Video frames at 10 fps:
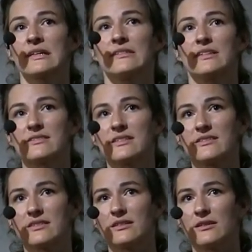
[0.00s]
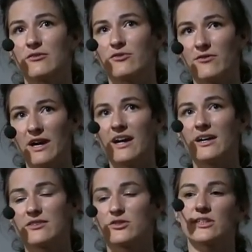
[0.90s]
dass diese
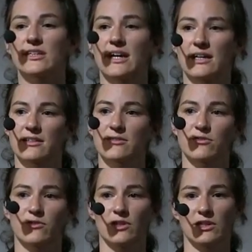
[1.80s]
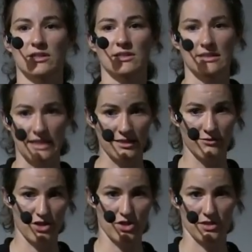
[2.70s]
Verwahrer solche Angst vor
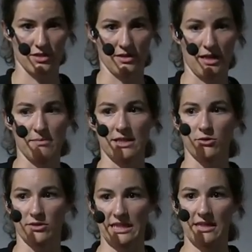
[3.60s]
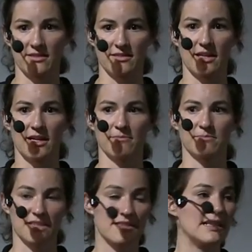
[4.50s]
Geldwäscheermittlungen gegen sie
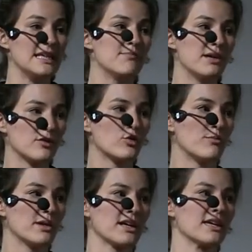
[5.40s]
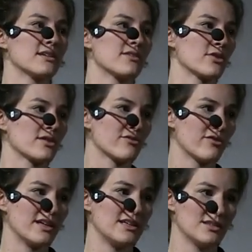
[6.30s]
haben, dass sie lieber kooperieren in solchen
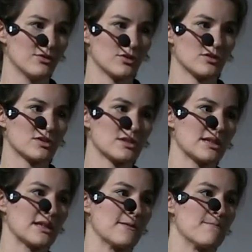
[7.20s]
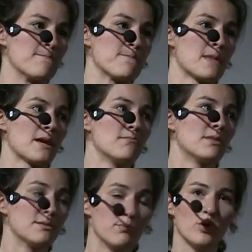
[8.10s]
Fällen und ähm,
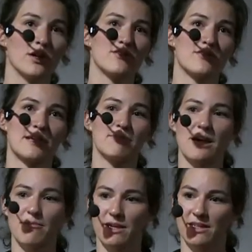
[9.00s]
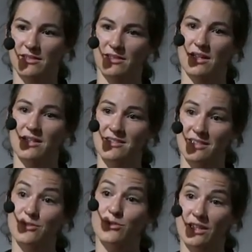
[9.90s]
mit den Behörden zusammenarbeiten, als
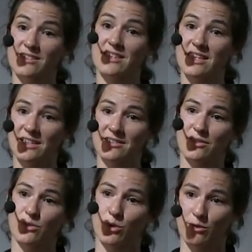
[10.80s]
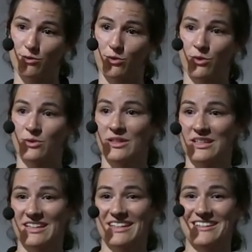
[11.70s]
das zu riskieren, dass irgendwo
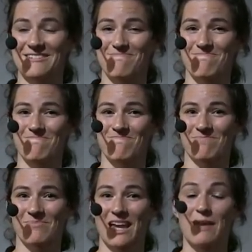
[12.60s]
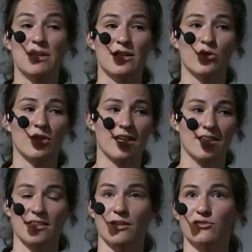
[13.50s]
ähm, Ermittlungen
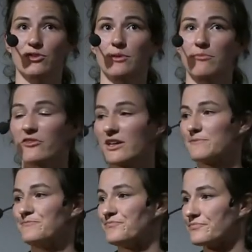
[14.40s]
gegen sie aufgenommen werden.